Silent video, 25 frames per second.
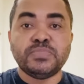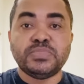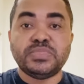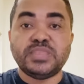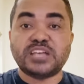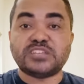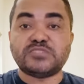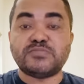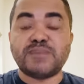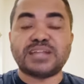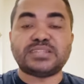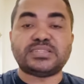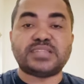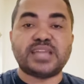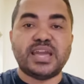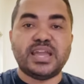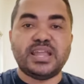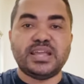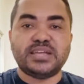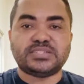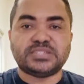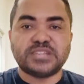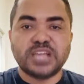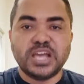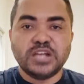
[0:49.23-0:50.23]
nas
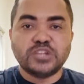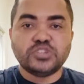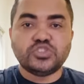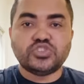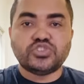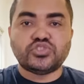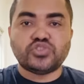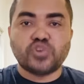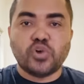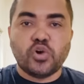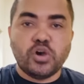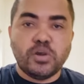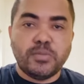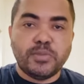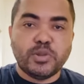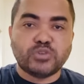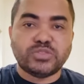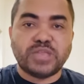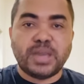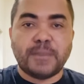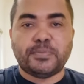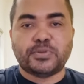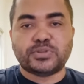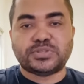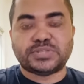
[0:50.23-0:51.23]
matérias sobre
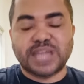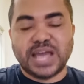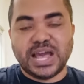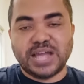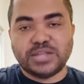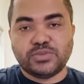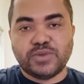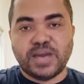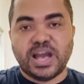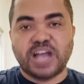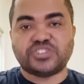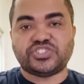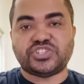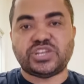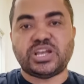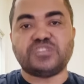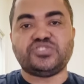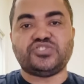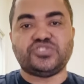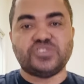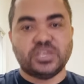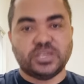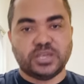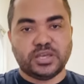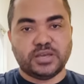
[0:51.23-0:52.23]
o deputado
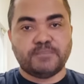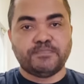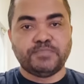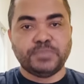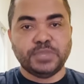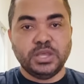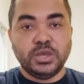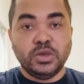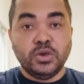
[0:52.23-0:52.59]
Rachadinha.